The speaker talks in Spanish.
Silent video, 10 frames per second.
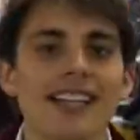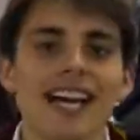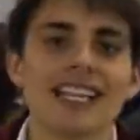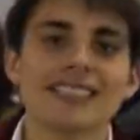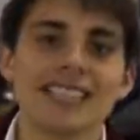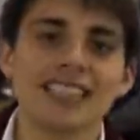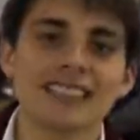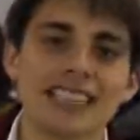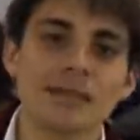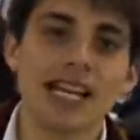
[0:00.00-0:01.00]
al
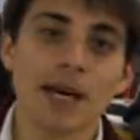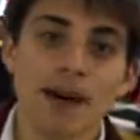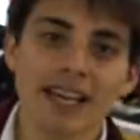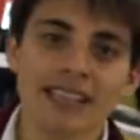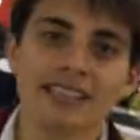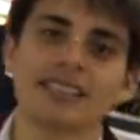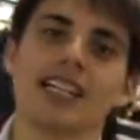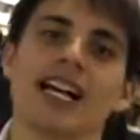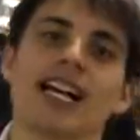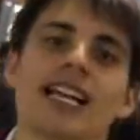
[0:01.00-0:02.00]
stand de Malabares,
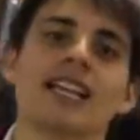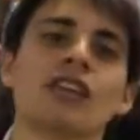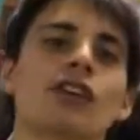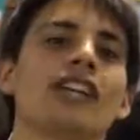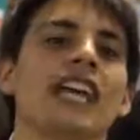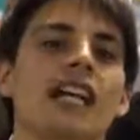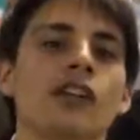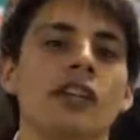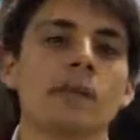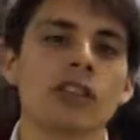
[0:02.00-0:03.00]
la editorial,
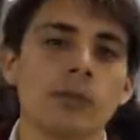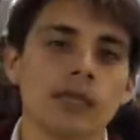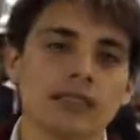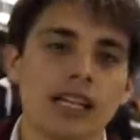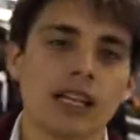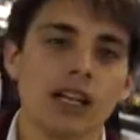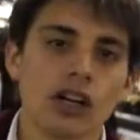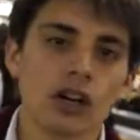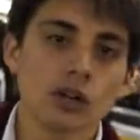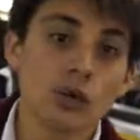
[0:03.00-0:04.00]
donde vamos a conversar
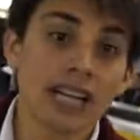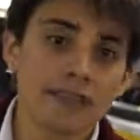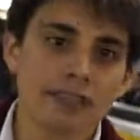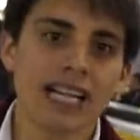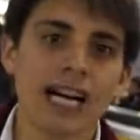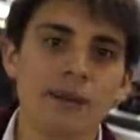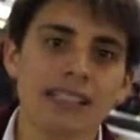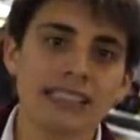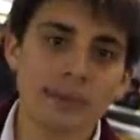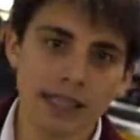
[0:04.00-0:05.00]
con su jefe,
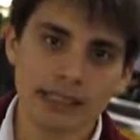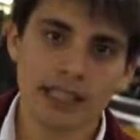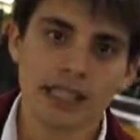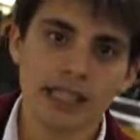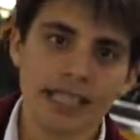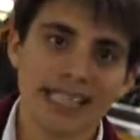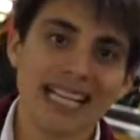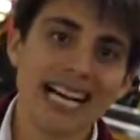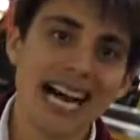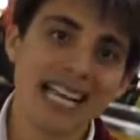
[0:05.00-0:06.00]
Javier Zapata,
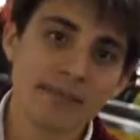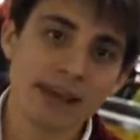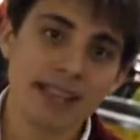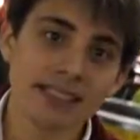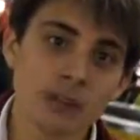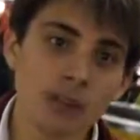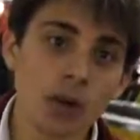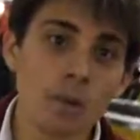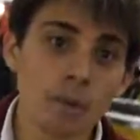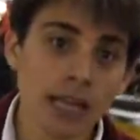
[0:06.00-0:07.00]
quien además de ser un
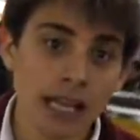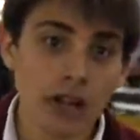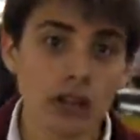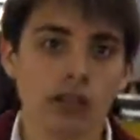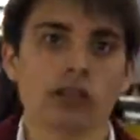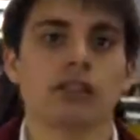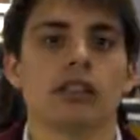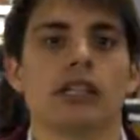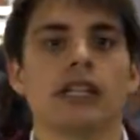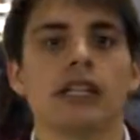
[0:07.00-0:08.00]
compilador
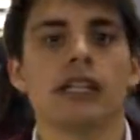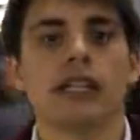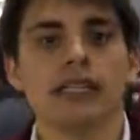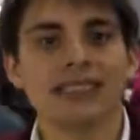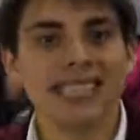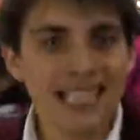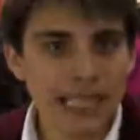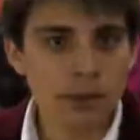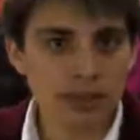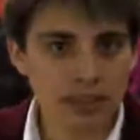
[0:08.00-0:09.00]
eh, de
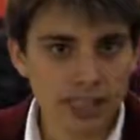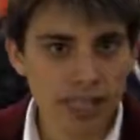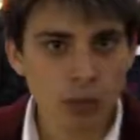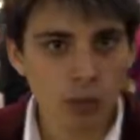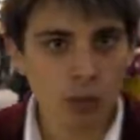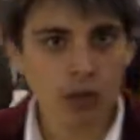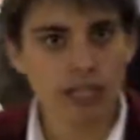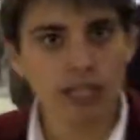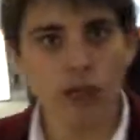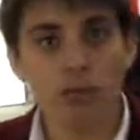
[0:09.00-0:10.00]
libros, entre ellos Nuevos
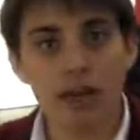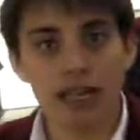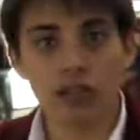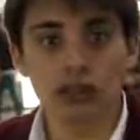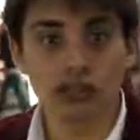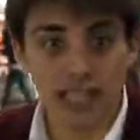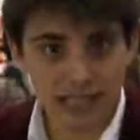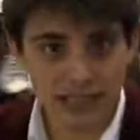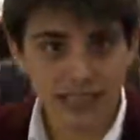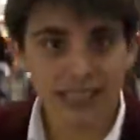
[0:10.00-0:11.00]
Relatos Mágicos
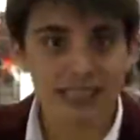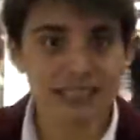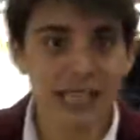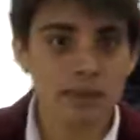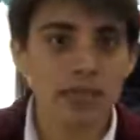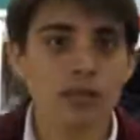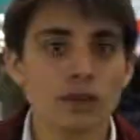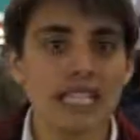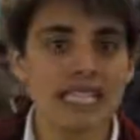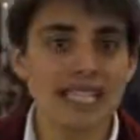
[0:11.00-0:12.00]
3, también es
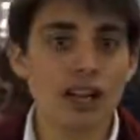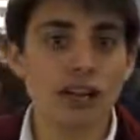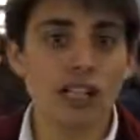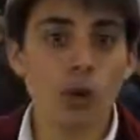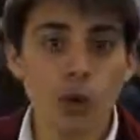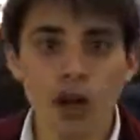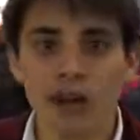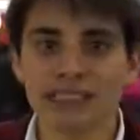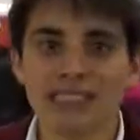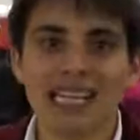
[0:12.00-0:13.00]
un diseñador de juegos
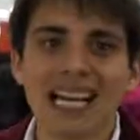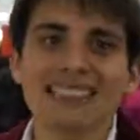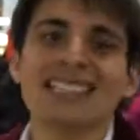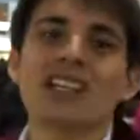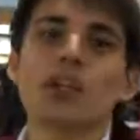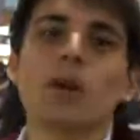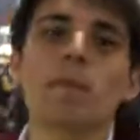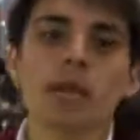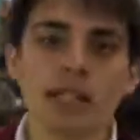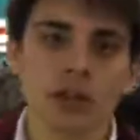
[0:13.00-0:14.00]
que están, la están
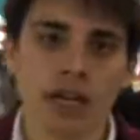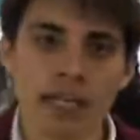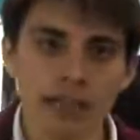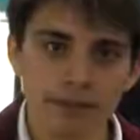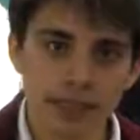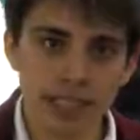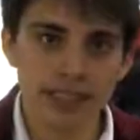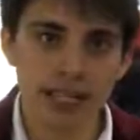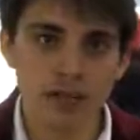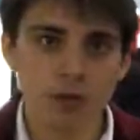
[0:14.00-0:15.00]
rompiendo acá en la feria,
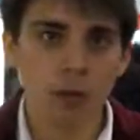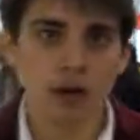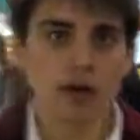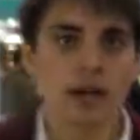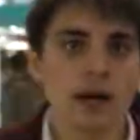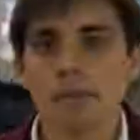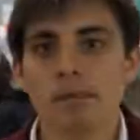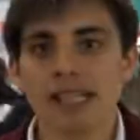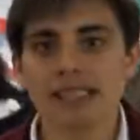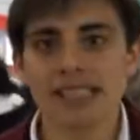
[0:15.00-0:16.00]
entre ellos el juego
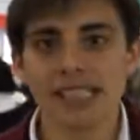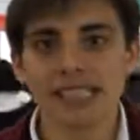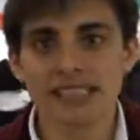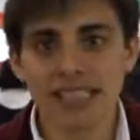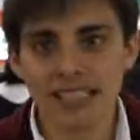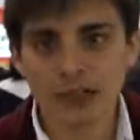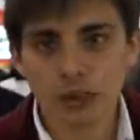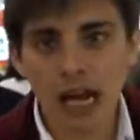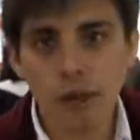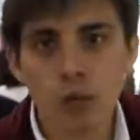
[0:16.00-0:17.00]
Presidente, que es
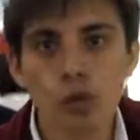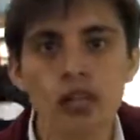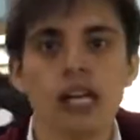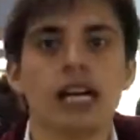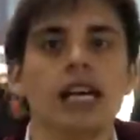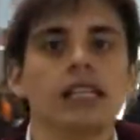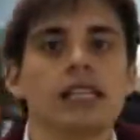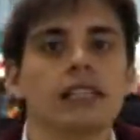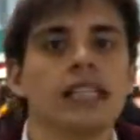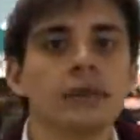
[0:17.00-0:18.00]
una burla
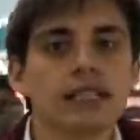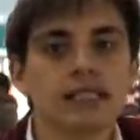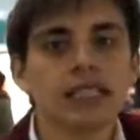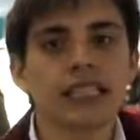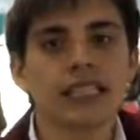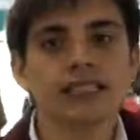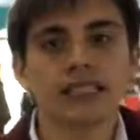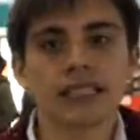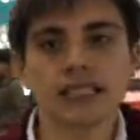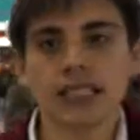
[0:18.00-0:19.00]
divertida y
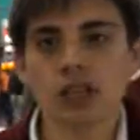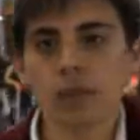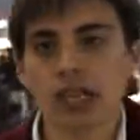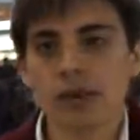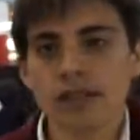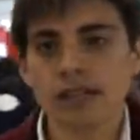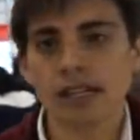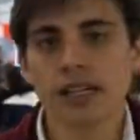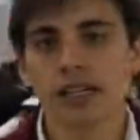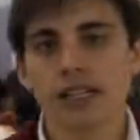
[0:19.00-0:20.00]
entretenida como debe
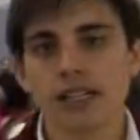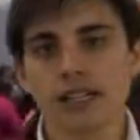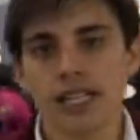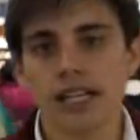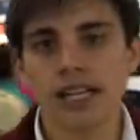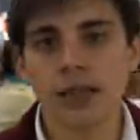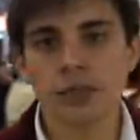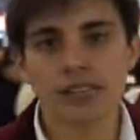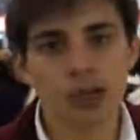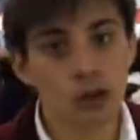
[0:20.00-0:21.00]
ser de eh,
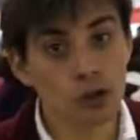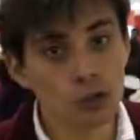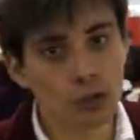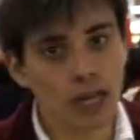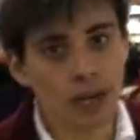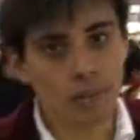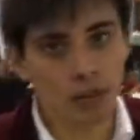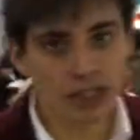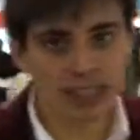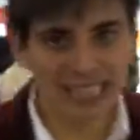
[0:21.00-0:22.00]
nuestra coyuntura
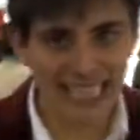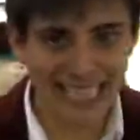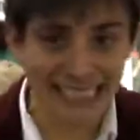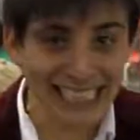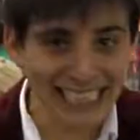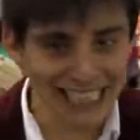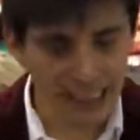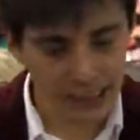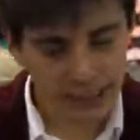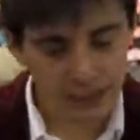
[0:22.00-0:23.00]
política
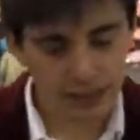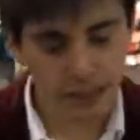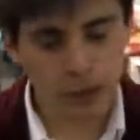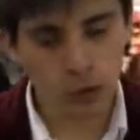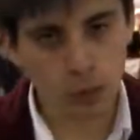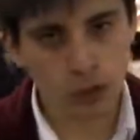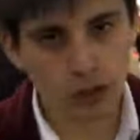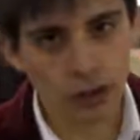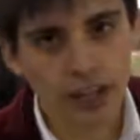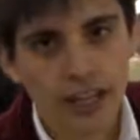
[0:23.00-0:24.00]
eterna de
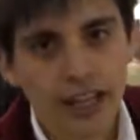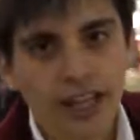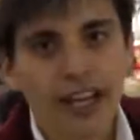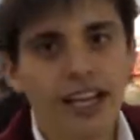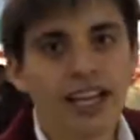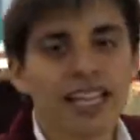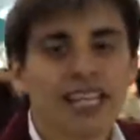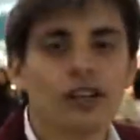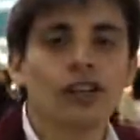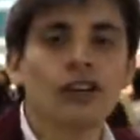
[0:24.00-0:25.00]
corrupción. Eh,
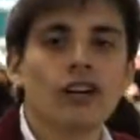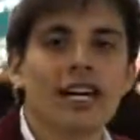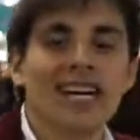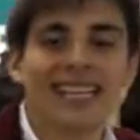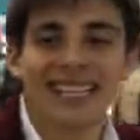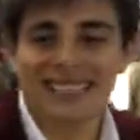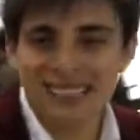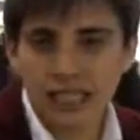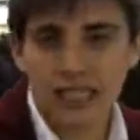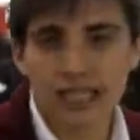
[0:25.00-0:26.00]
quiero
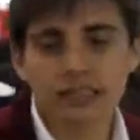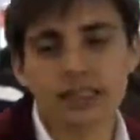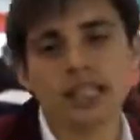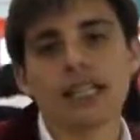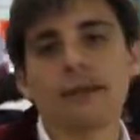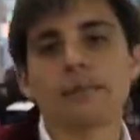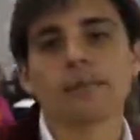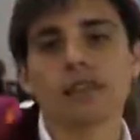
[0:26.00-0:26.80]
decirles que